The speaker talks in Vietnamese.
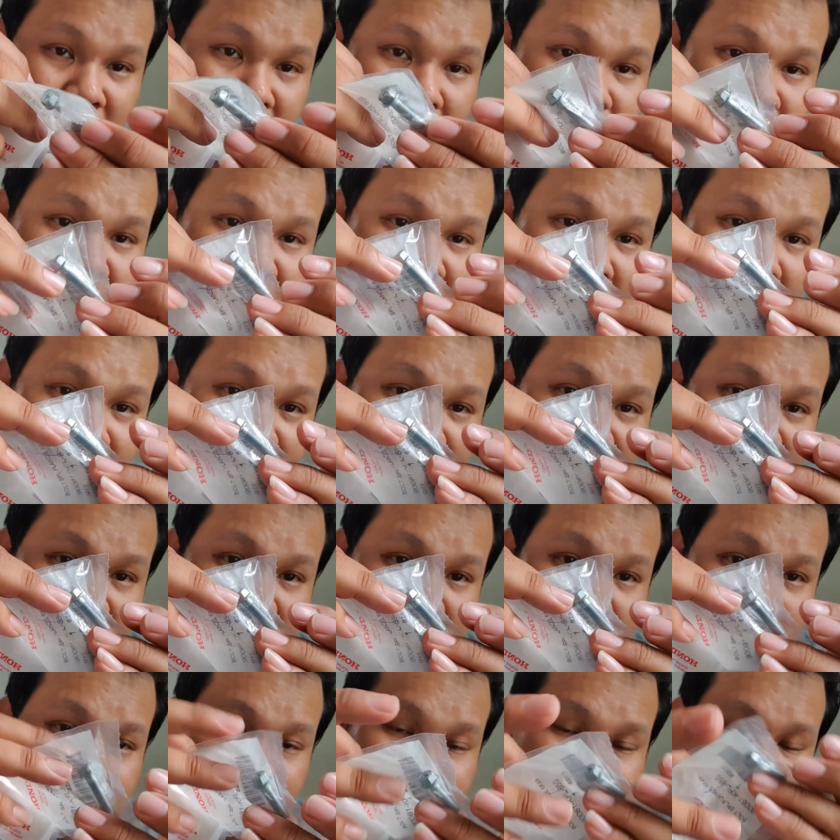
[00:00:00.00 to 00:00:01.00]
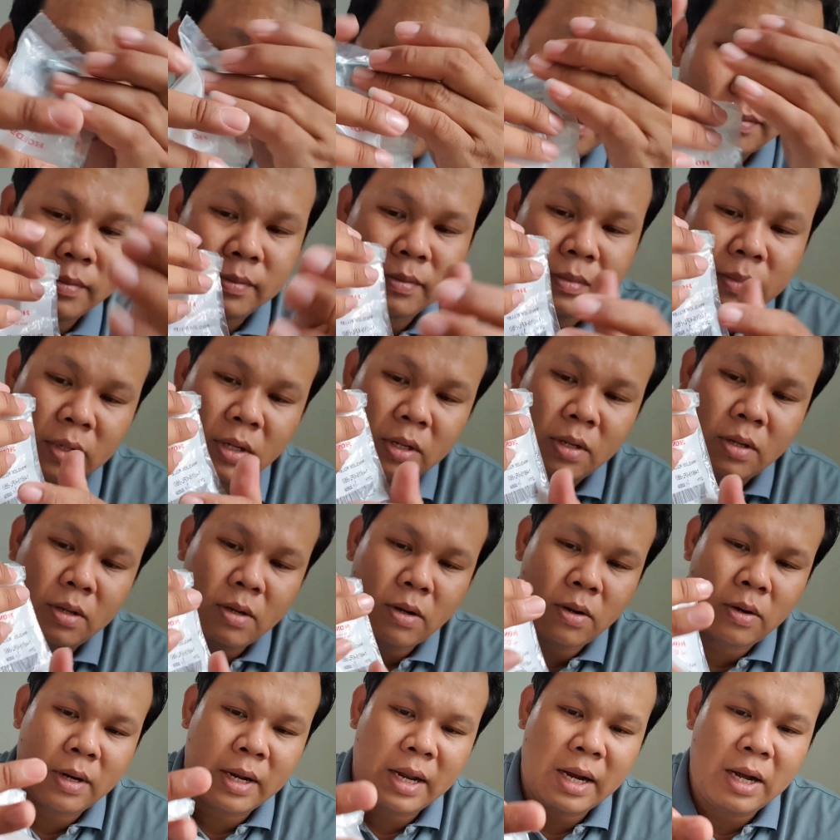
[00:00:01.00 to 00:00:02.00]
ốc nối lòng ngắn
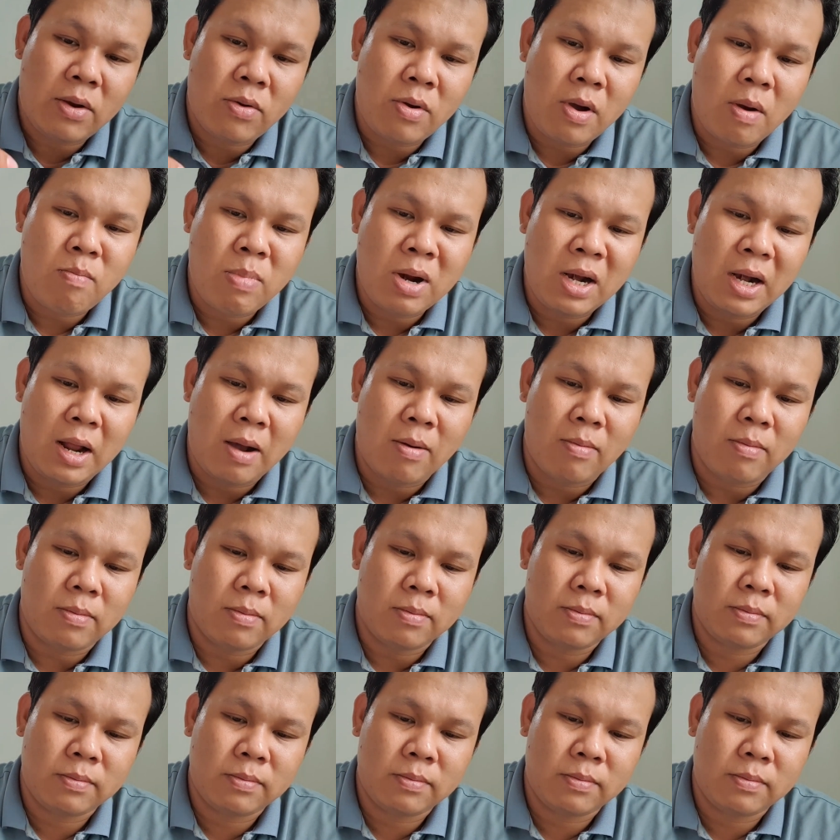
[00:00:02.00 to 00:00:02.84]
còn đây là con ốc bánh lòng